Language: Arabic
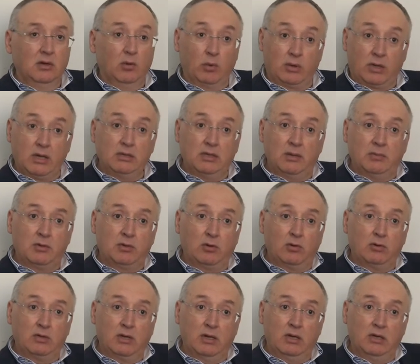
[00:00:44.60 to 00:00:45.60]
وكان عماد
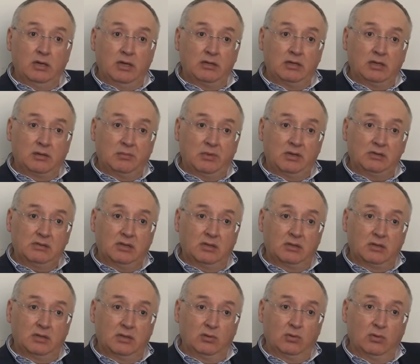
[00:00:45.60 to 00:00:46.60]
عون قال عدة
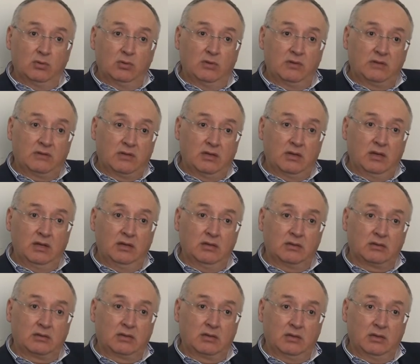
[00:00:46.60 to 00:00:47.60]
مرات انه
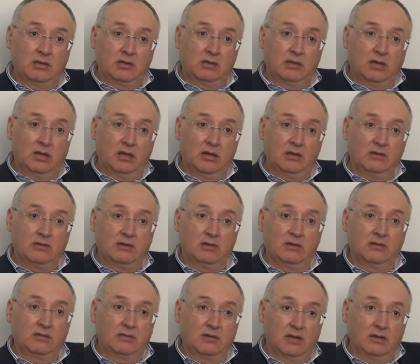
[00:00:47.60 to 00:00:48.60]
استقالة نحاس
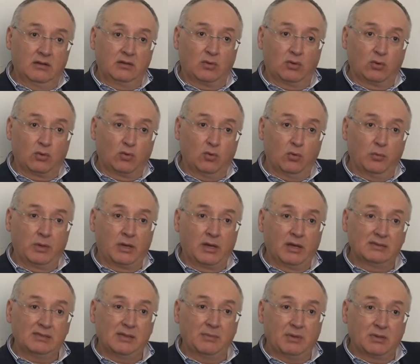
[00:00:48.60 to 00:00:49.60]
يعني استقالة حكومة
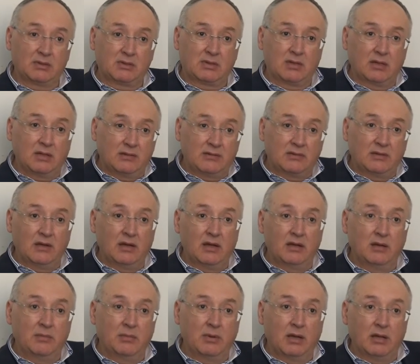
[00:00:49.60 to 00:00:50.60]
كان ربط
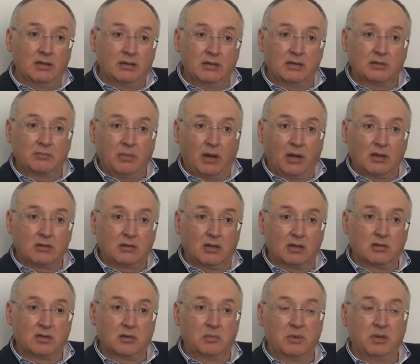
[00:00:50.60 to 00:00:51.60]
استقالة بعدة
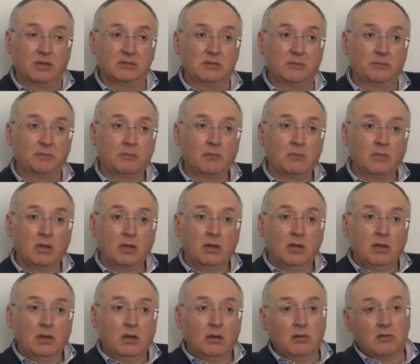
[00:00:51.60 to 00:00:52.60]
محطات كبيرة
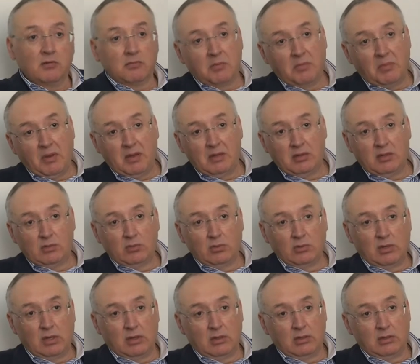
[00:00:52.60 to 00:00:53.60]
إذ ببين انه
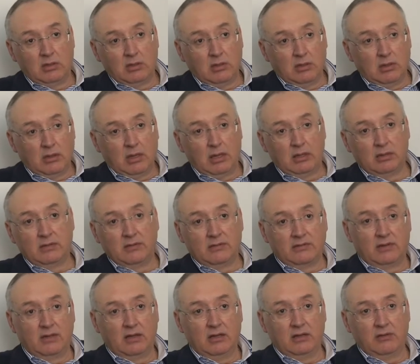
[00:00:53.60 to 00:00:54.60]
لا هالاستقاله
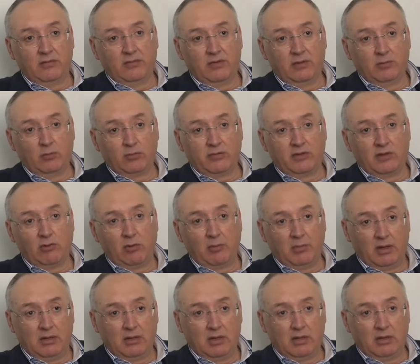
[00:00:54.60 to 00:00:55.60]
الاستقالة في
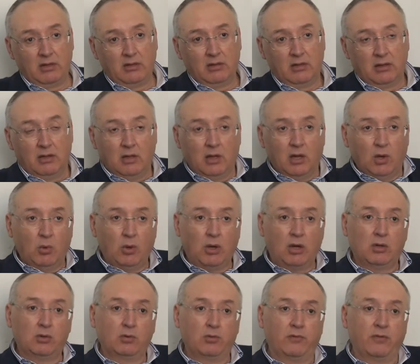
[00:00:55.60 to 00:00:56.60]
مساومة عليها
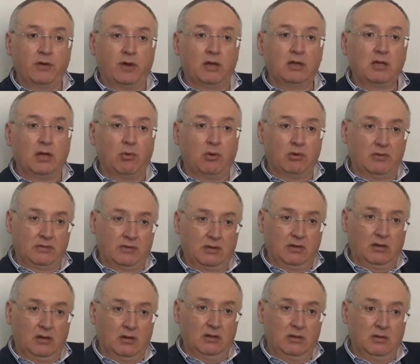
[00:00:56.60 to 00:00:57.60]
وقد دفع نحو
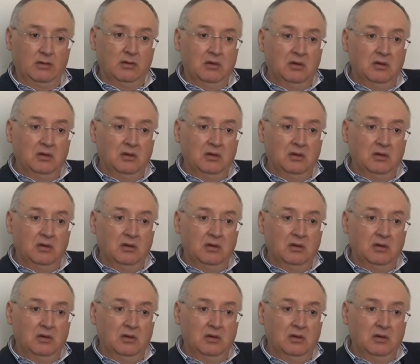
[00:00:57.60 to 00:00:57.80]
الاستقالة